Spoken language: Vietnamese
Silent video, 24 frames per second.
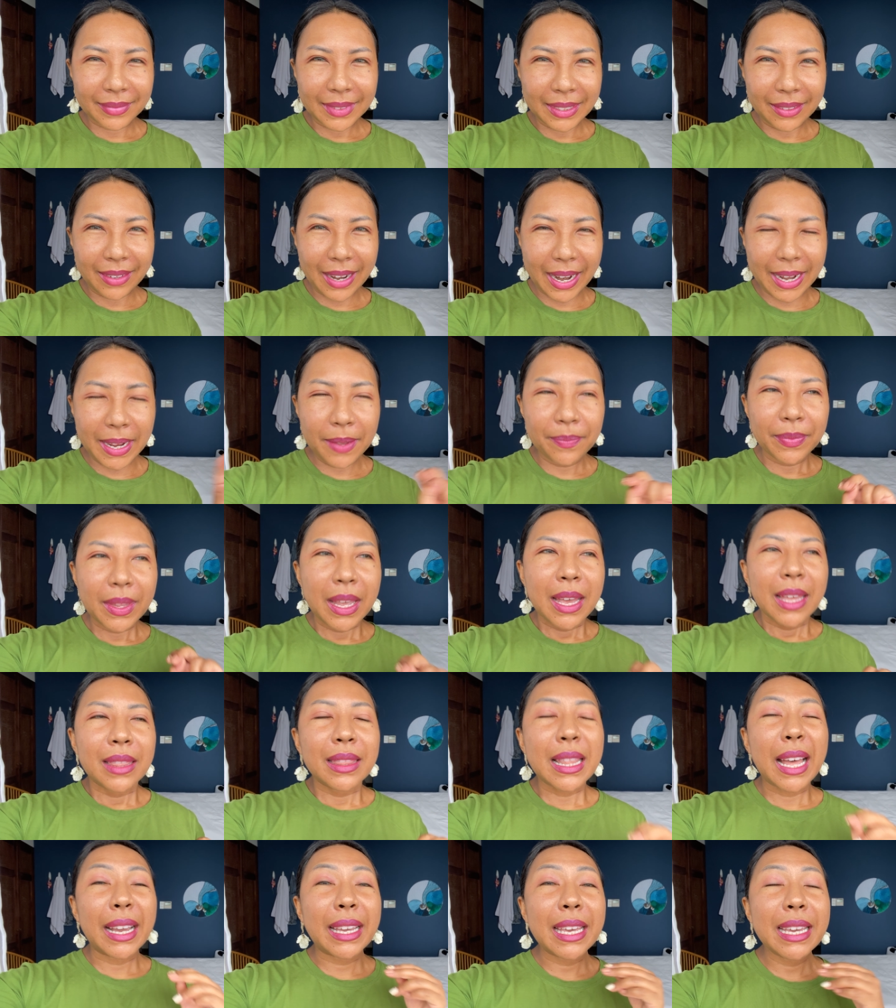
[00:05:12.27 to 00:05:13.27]
right
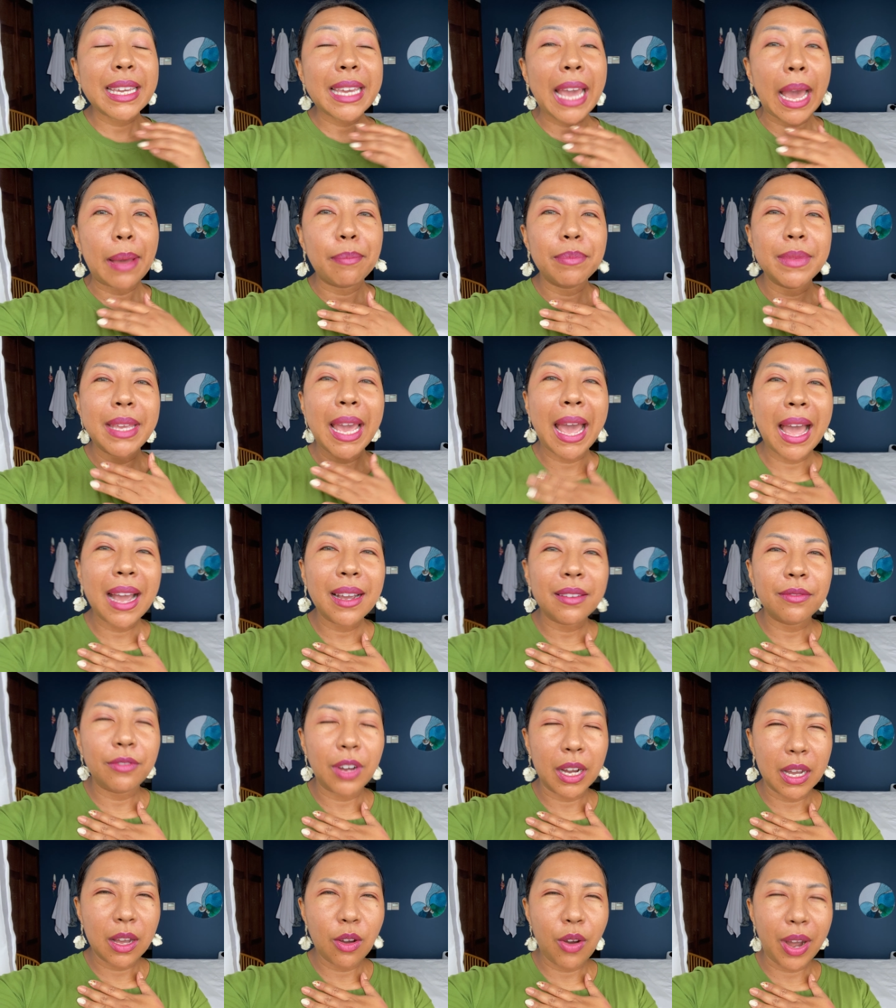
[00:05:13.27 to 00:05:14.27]
là cái cảm giác
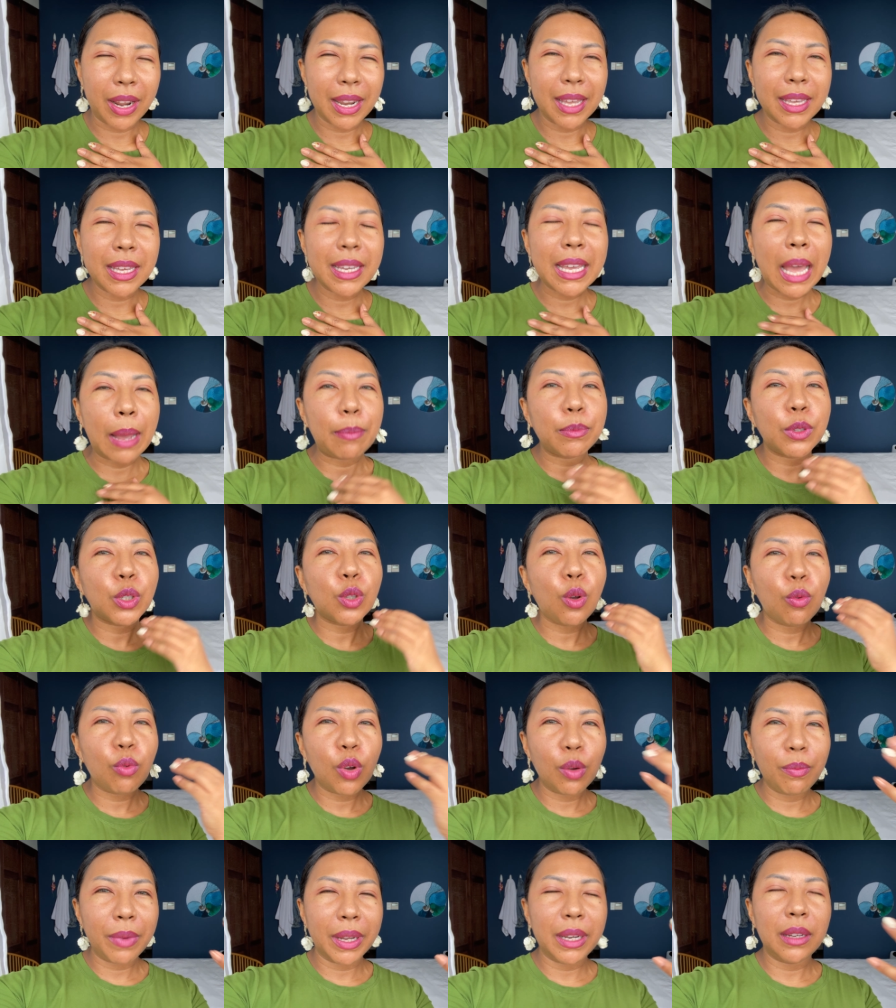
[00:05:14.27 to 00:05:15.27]
và hoặc là cái cảm xúc
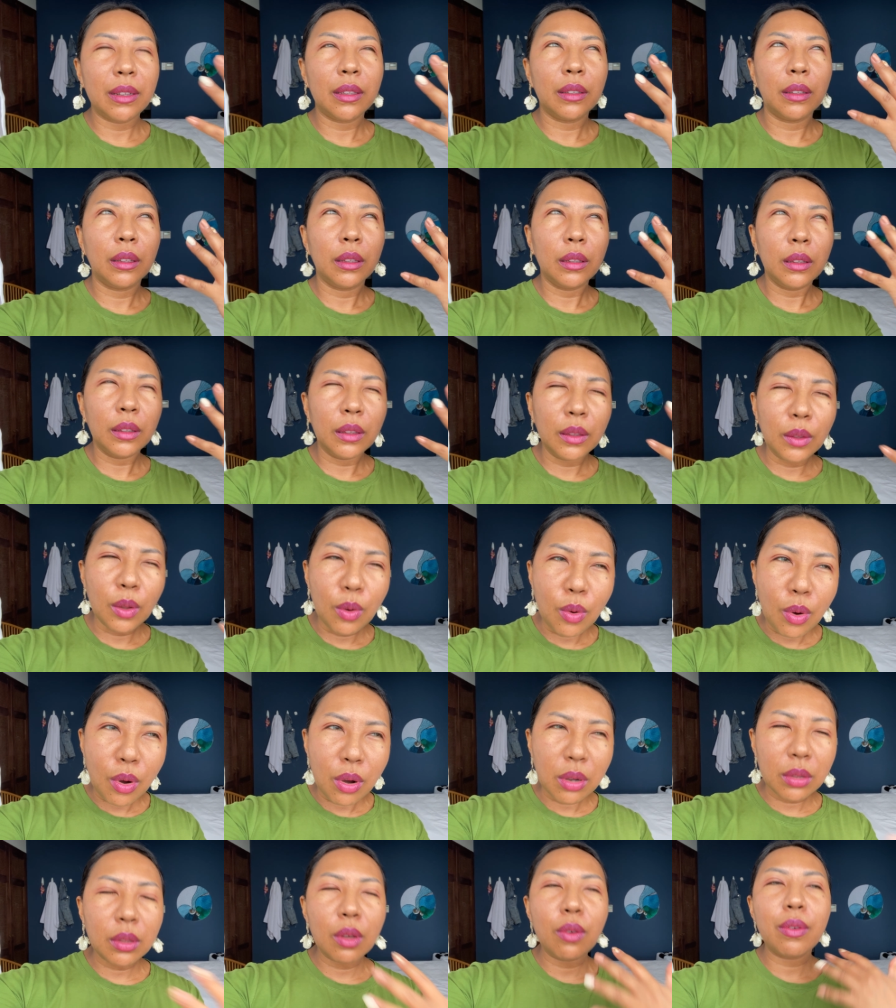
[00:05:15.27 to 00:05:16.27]
của mình
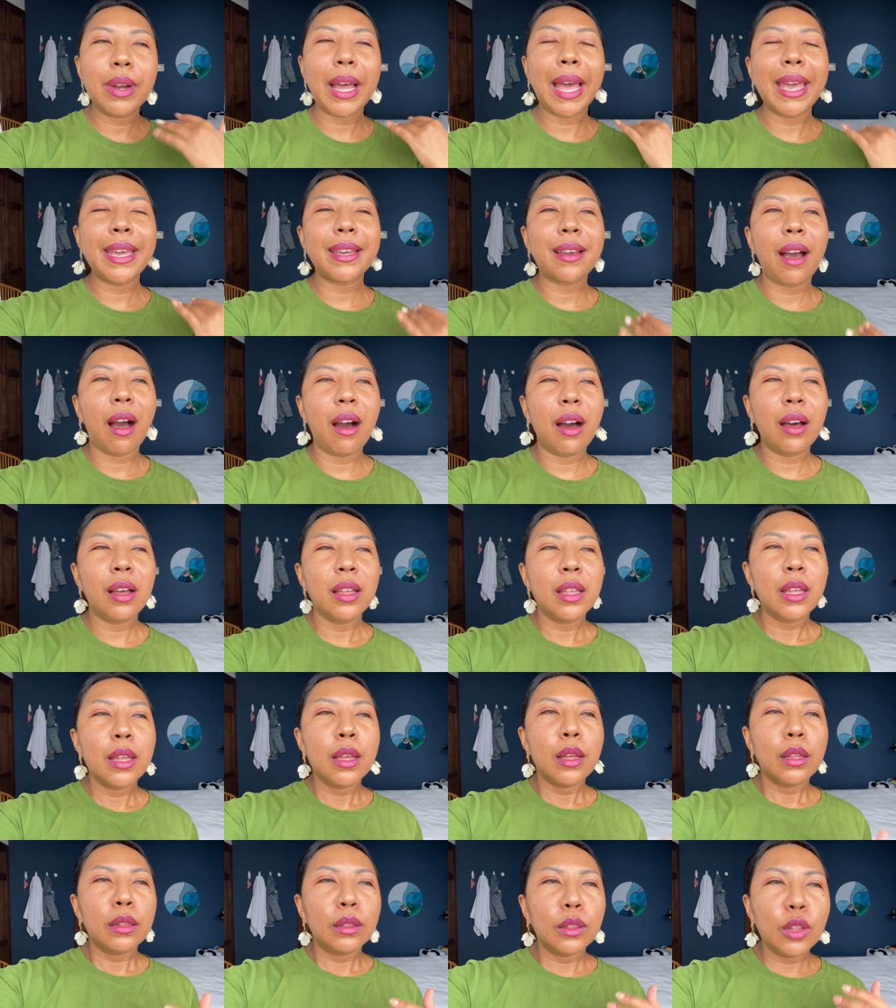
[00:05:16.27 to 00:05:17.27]
luôn luôn hay có
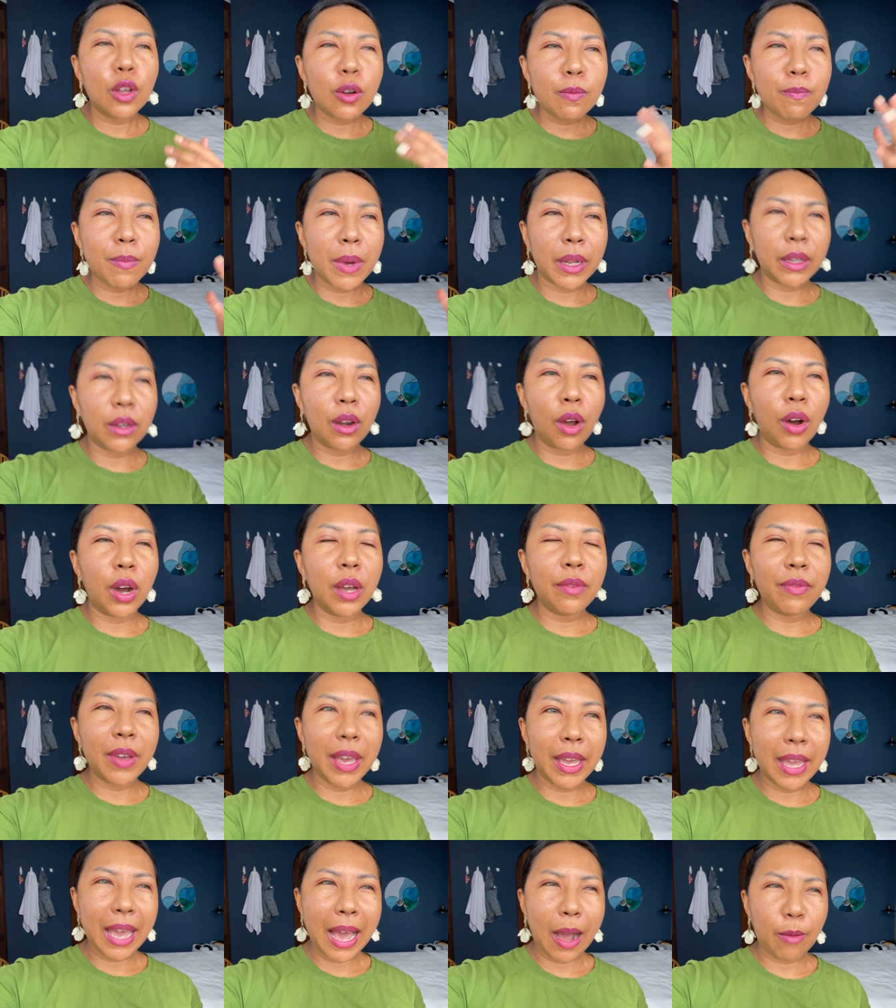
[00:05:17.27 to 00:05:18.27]
lúc mình nói
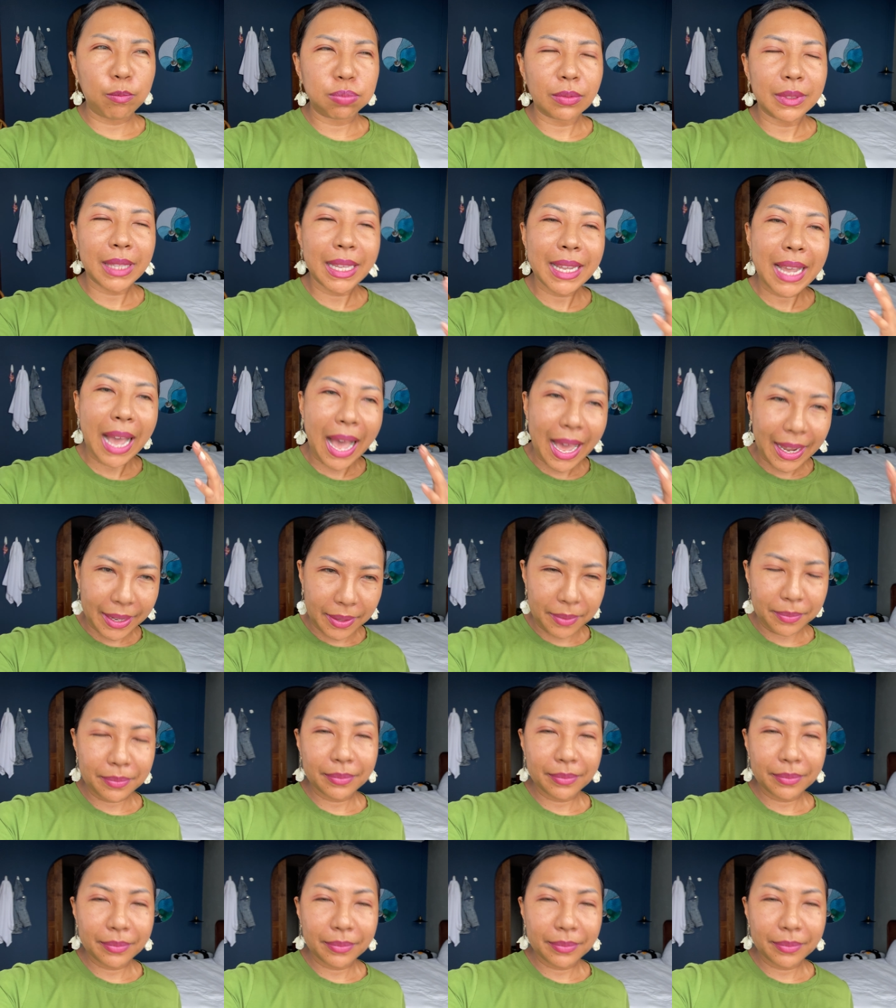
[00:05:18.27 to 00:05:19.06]
về học tiếng Anh